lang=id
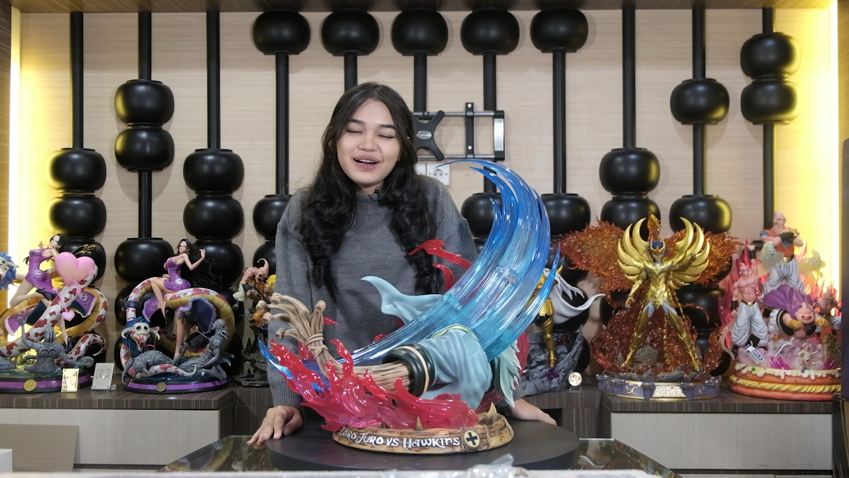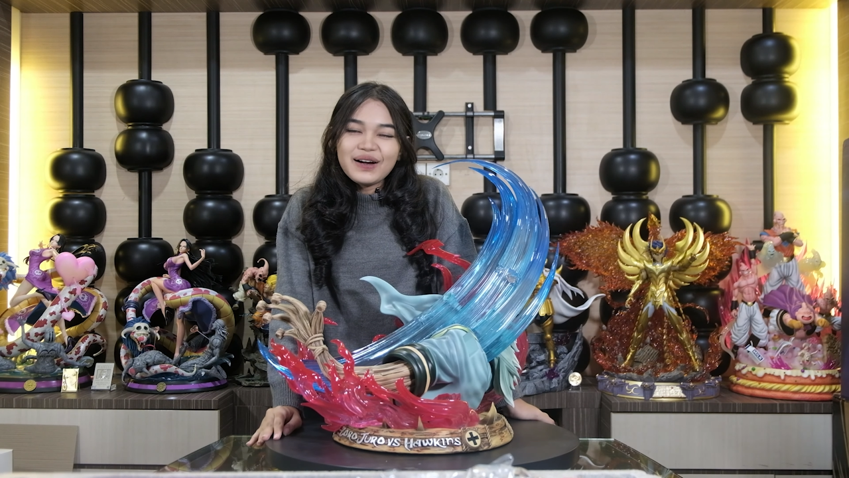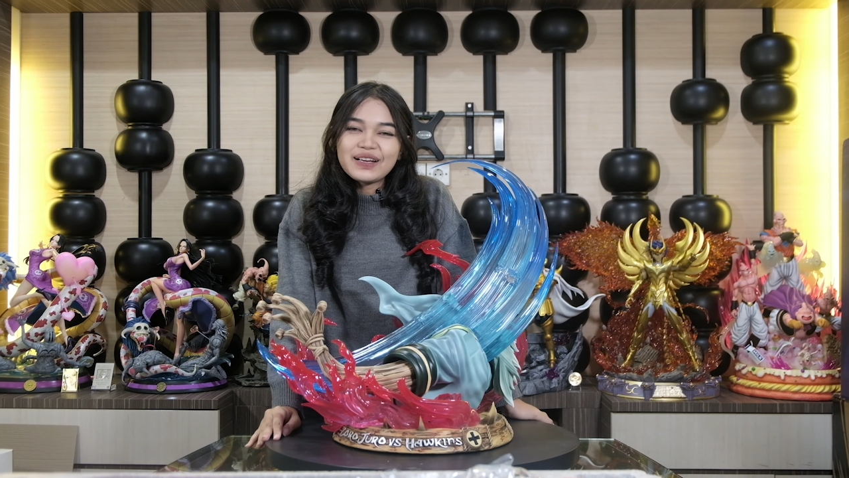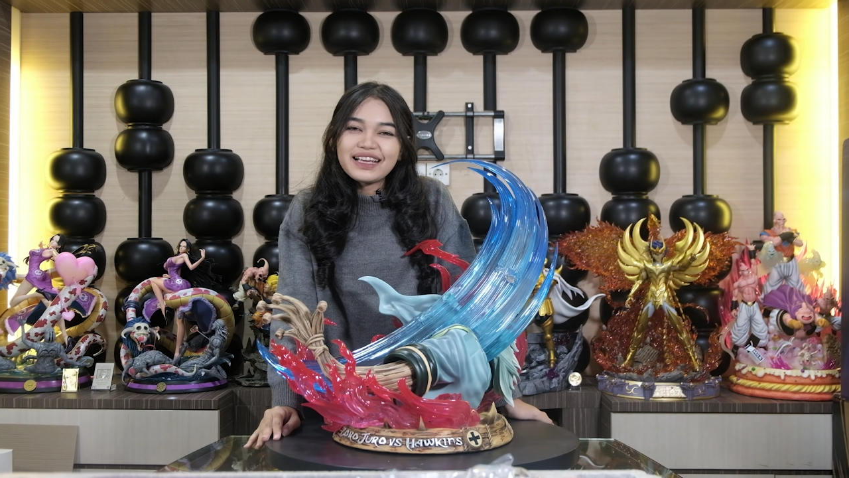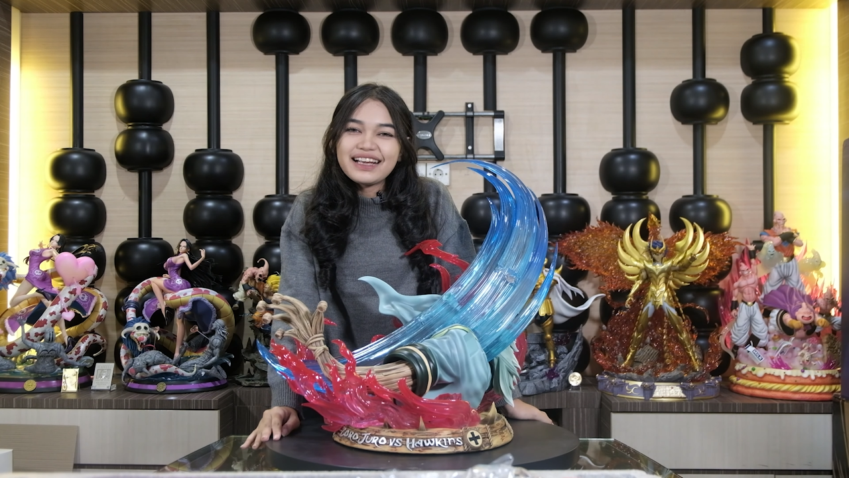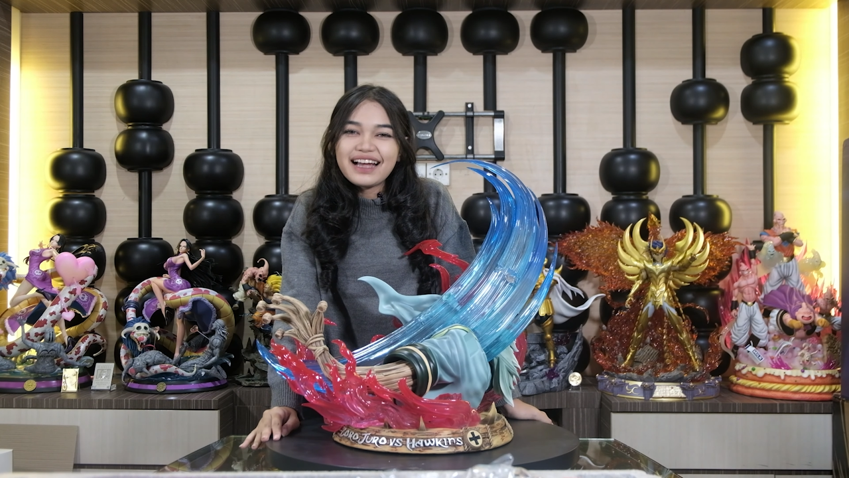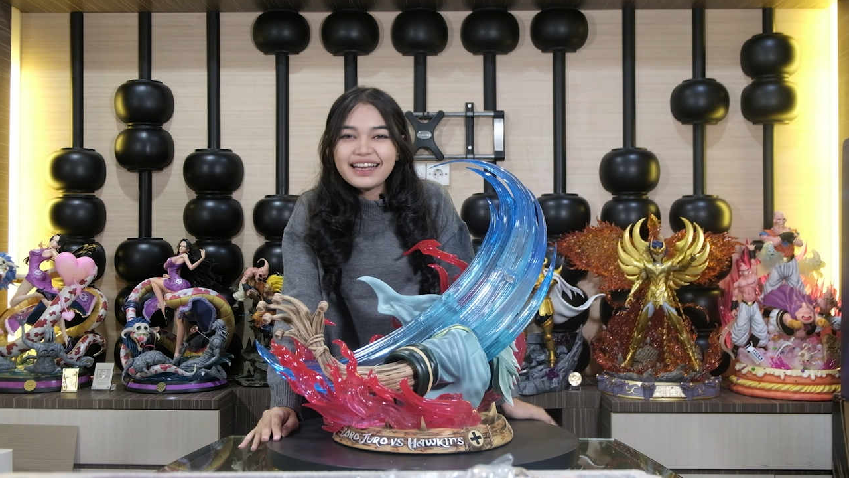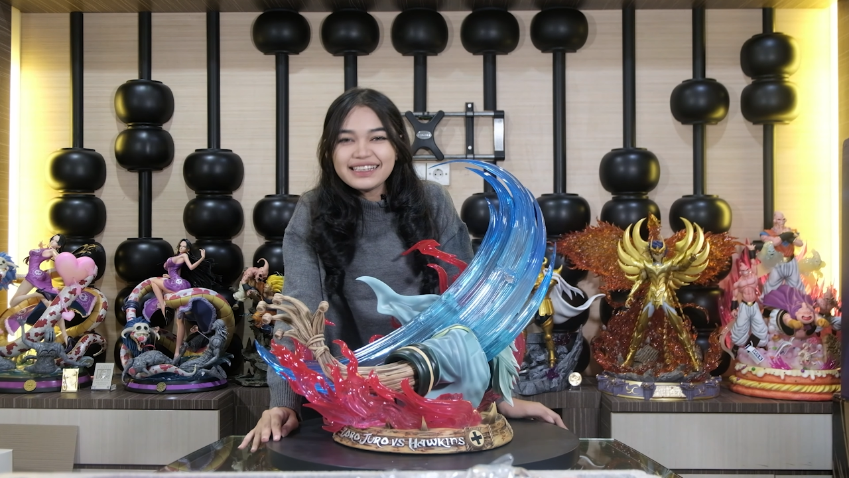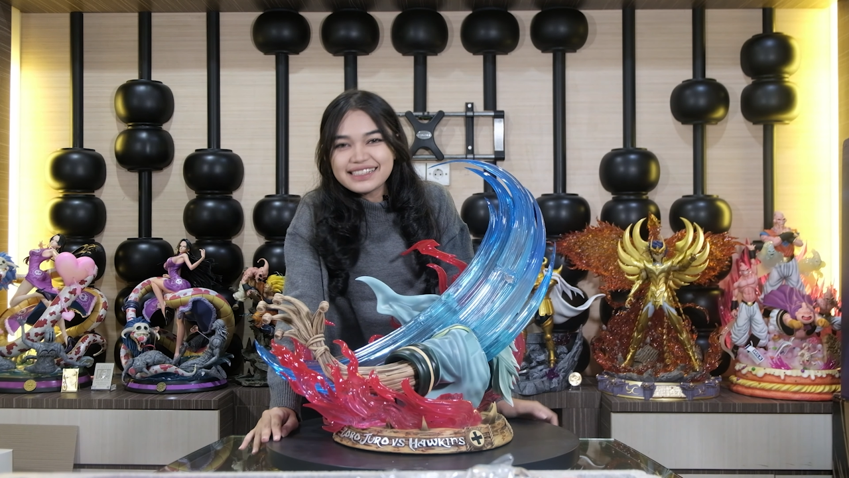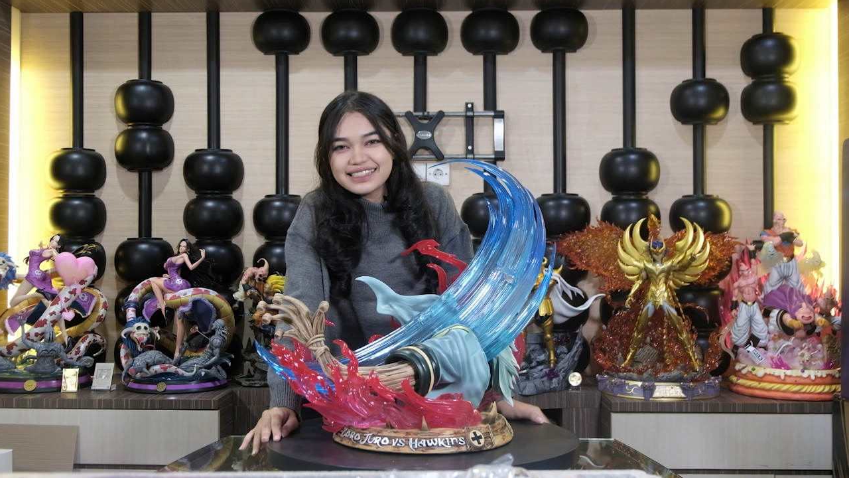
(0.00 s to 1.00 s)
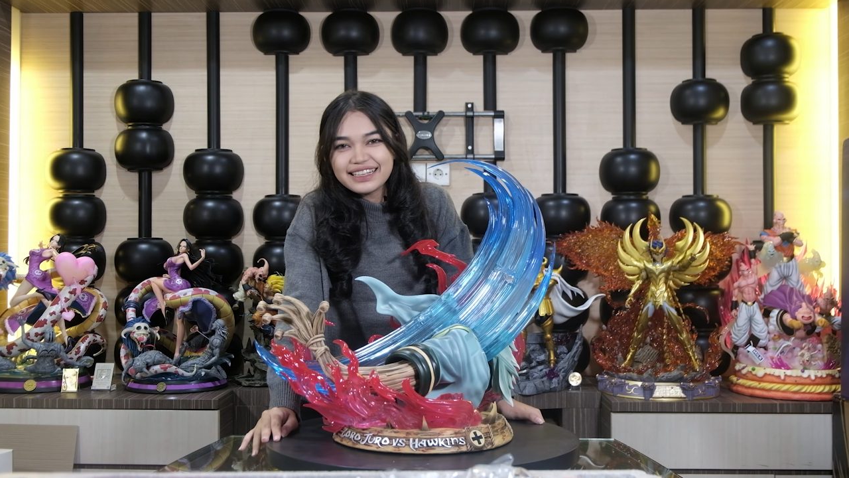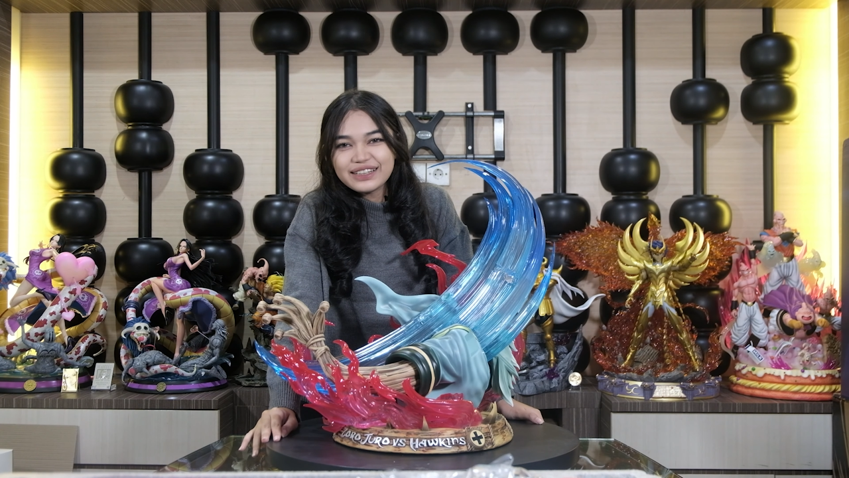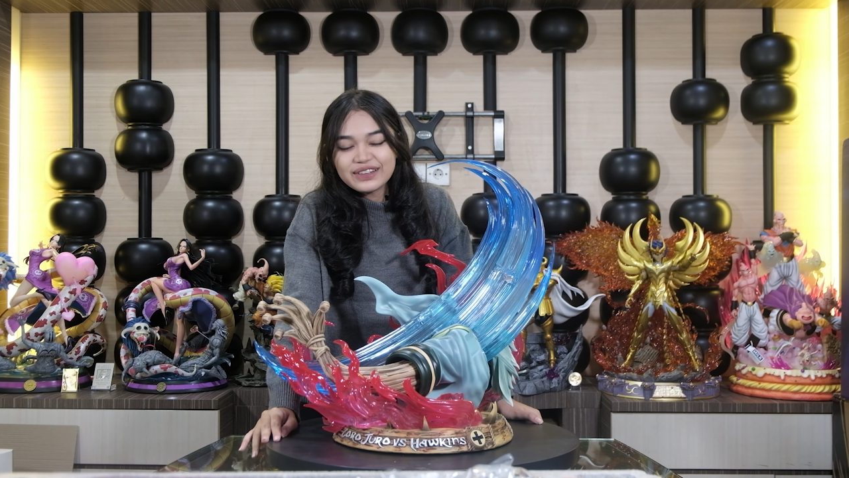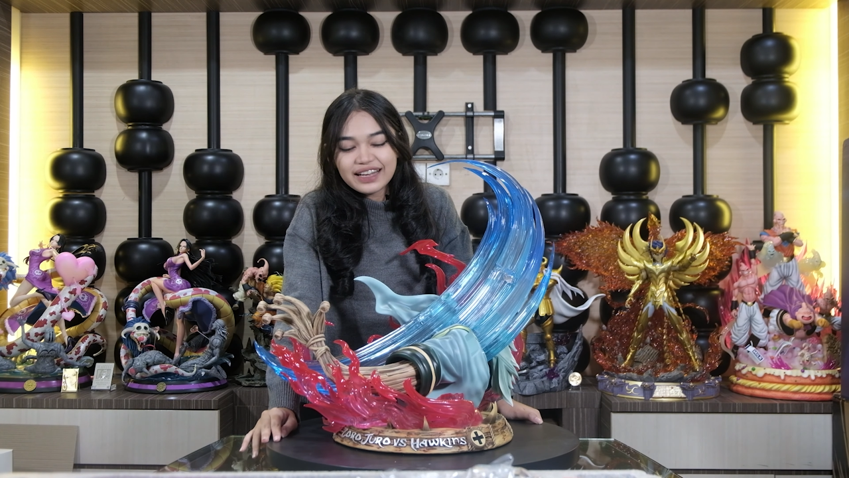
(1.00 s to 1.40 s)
Oke okay guys, ini